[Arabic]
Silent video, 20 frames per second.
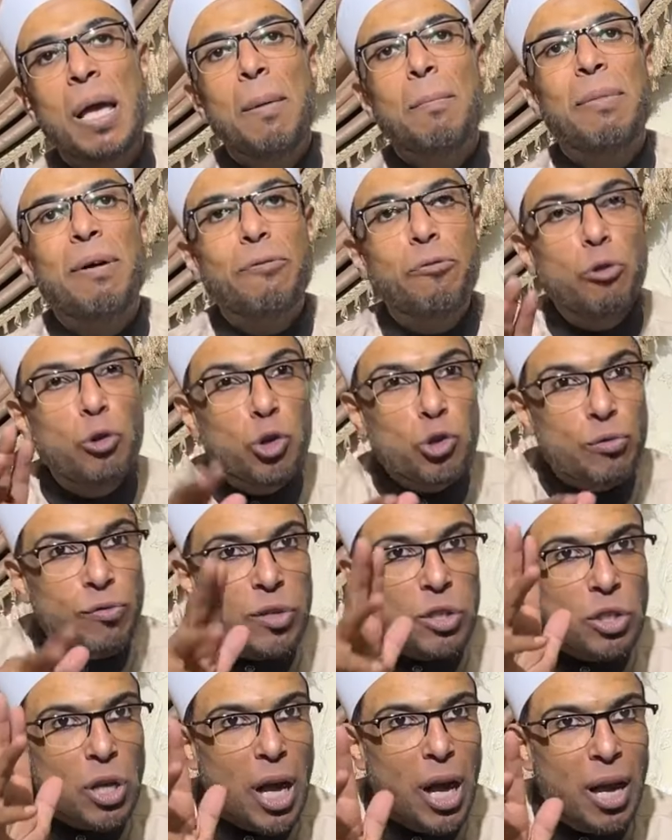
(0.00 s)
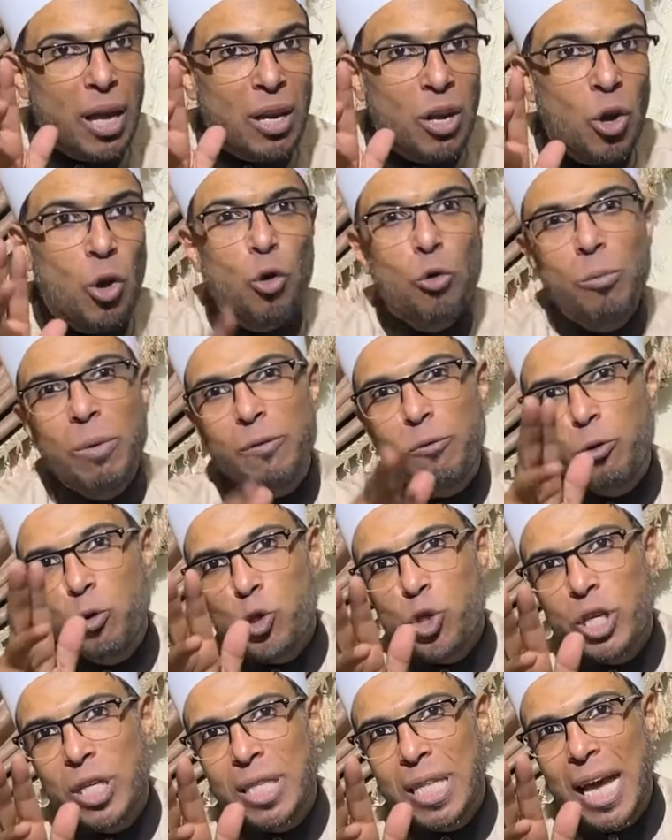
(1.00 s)
ما فيهوش فصال وما
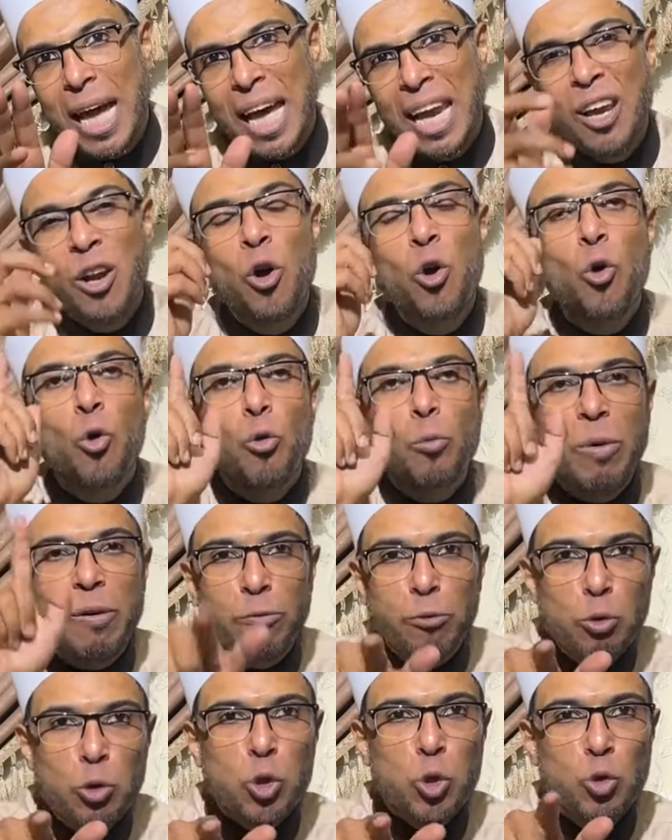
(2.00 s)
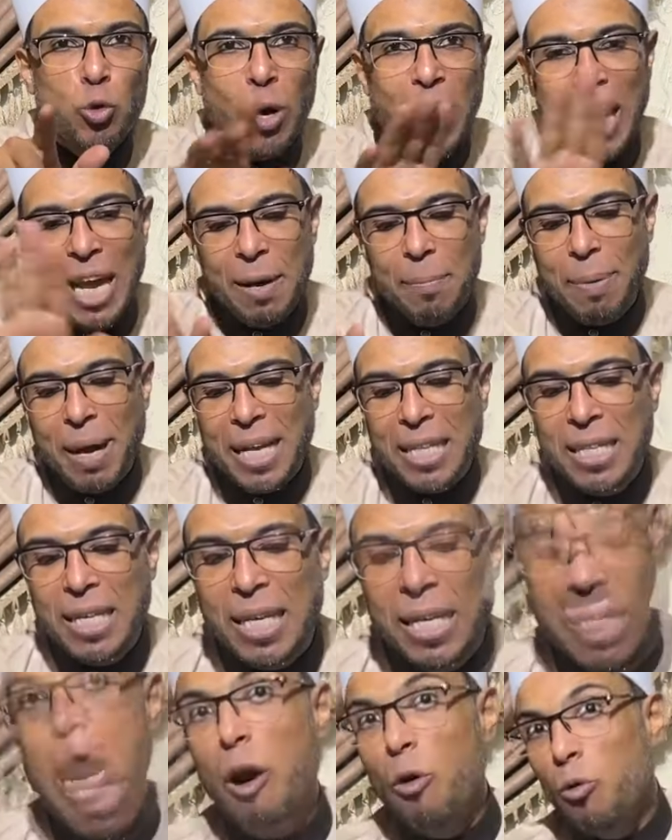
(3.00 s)
فيهوش جدال وما فيهوش سؤال بعد
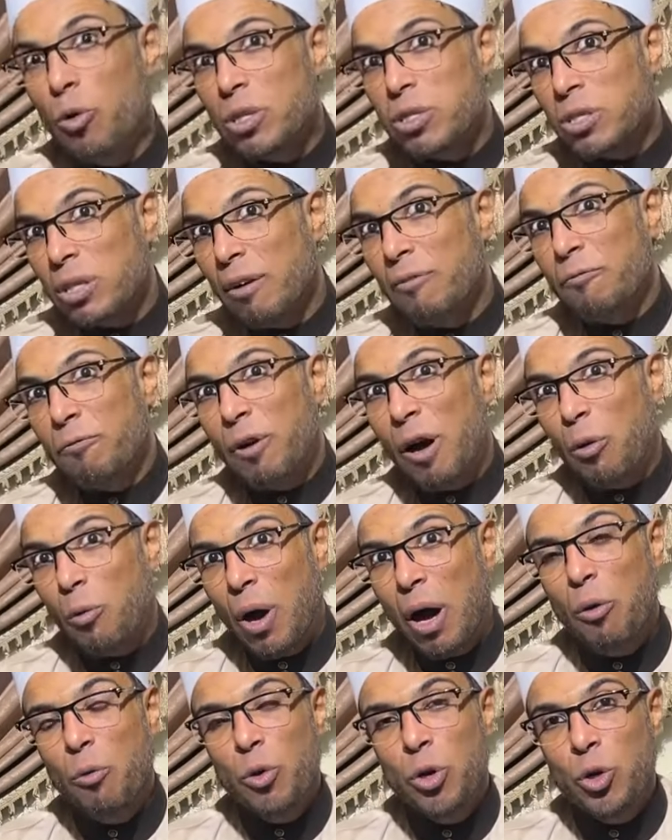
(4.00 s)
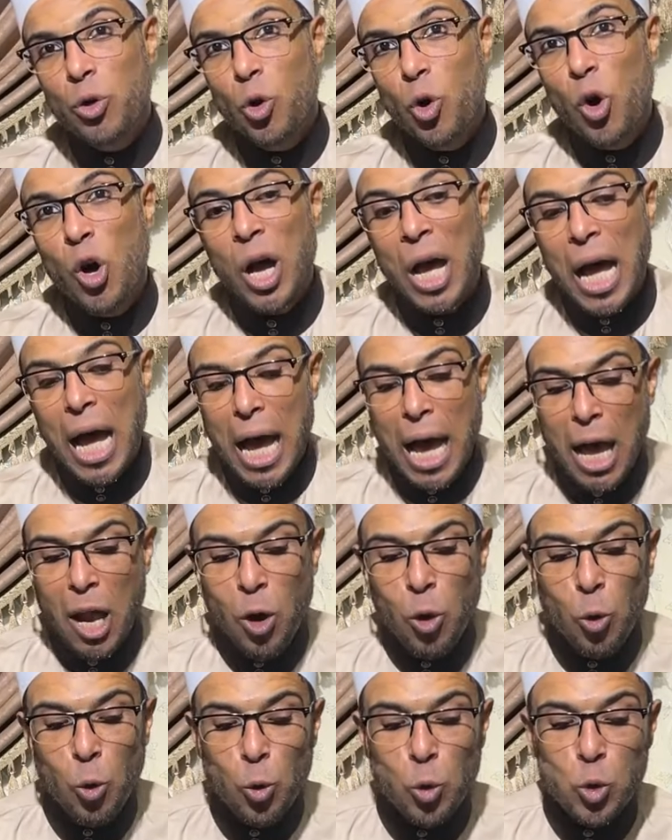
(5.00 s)
كده اول صنف او اول نوع
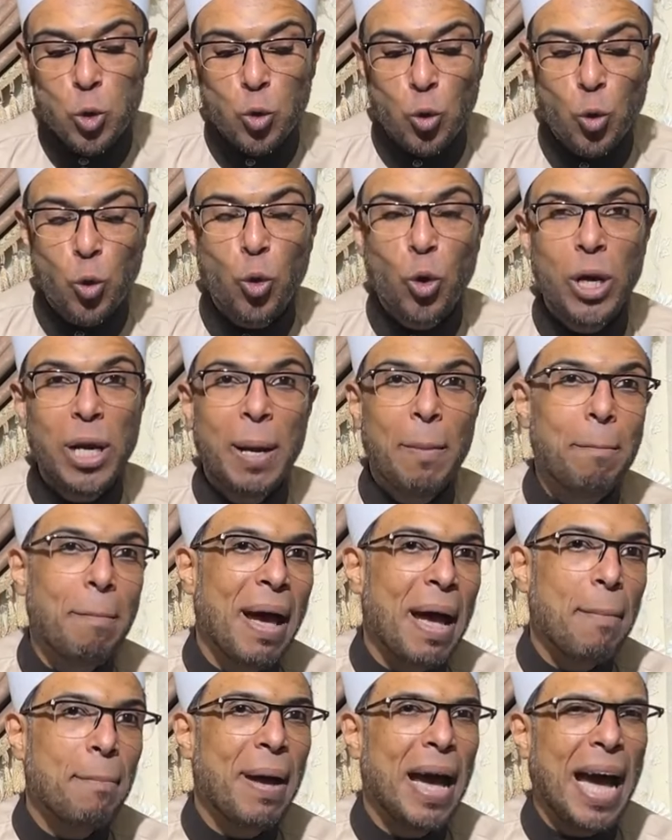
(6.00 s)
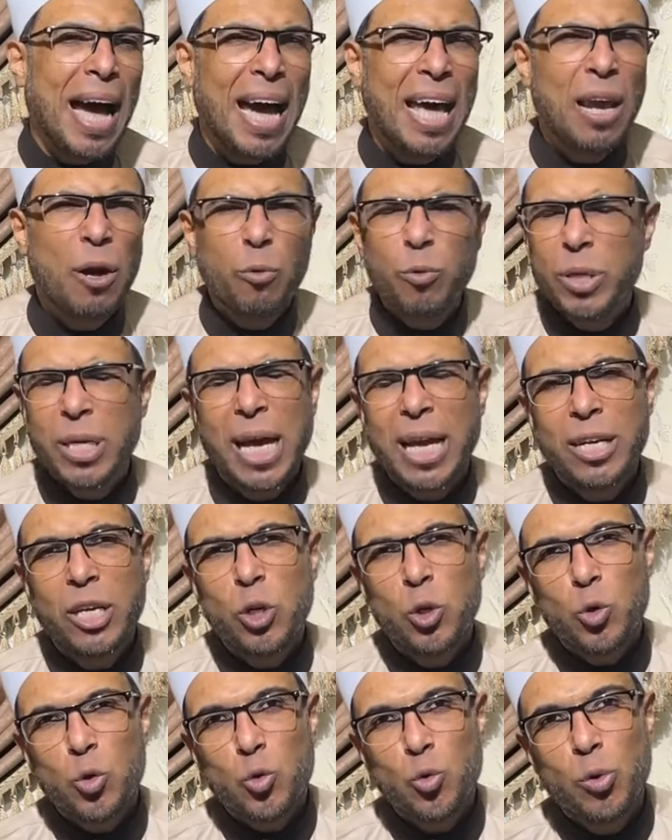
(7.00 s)
الاصول مهما علوا يعني ايه
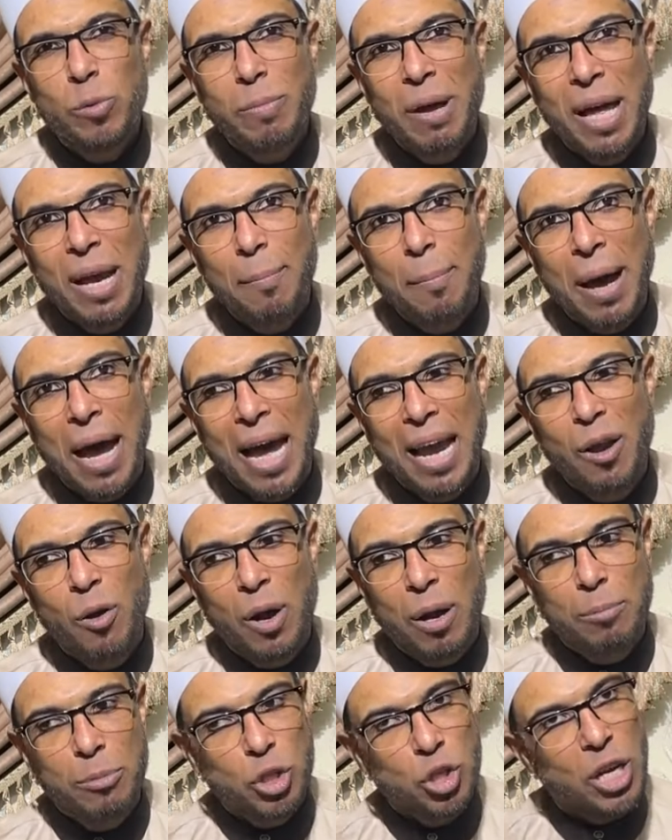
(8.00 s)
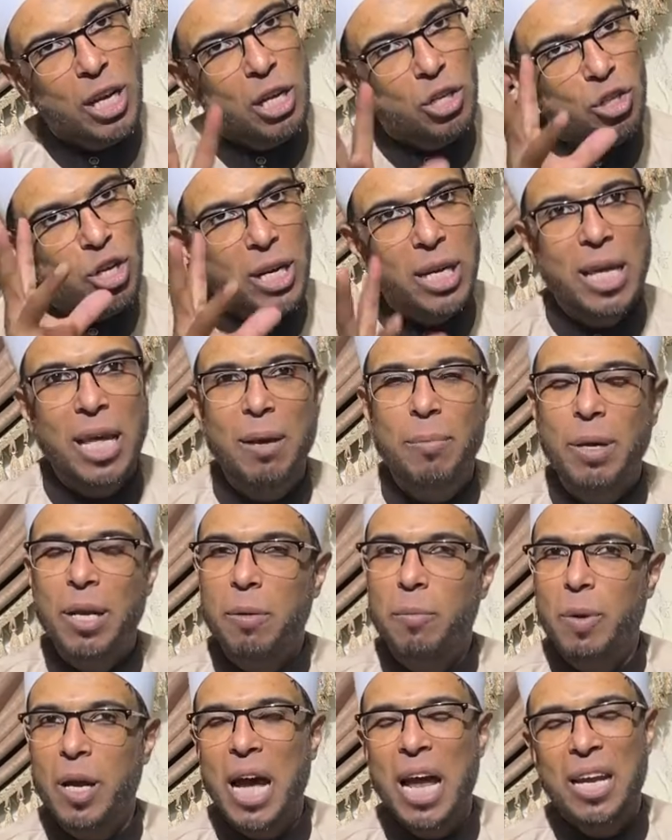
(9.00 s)
الاصول مهما علوا يا عم الشيخ عشان الكلام
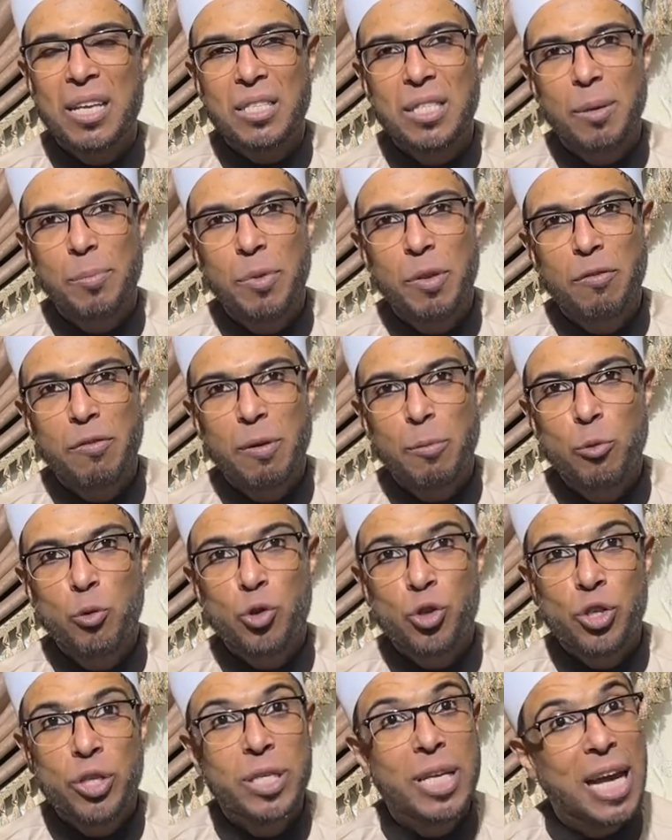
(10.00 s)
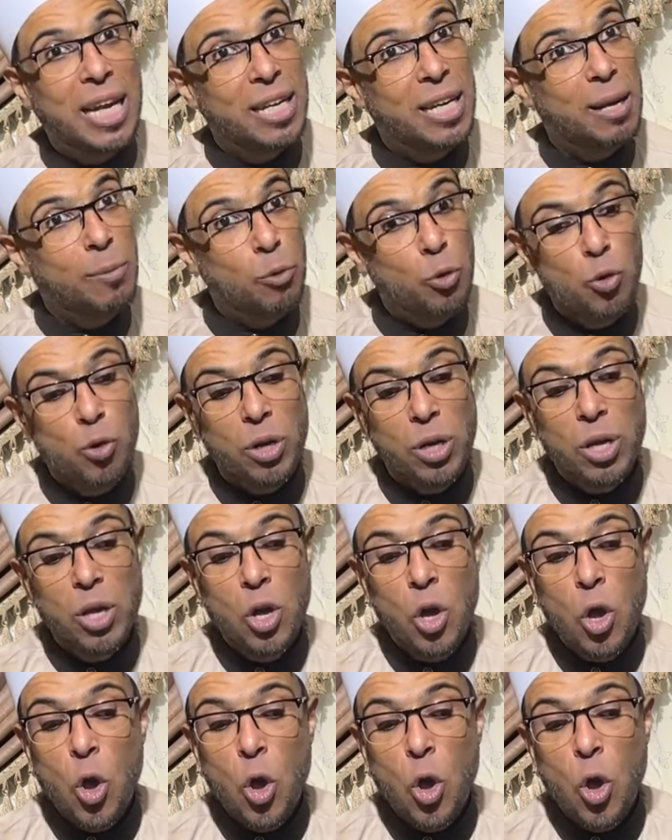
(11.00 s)
المجعل ده ما نفهموش يعني لا ابوك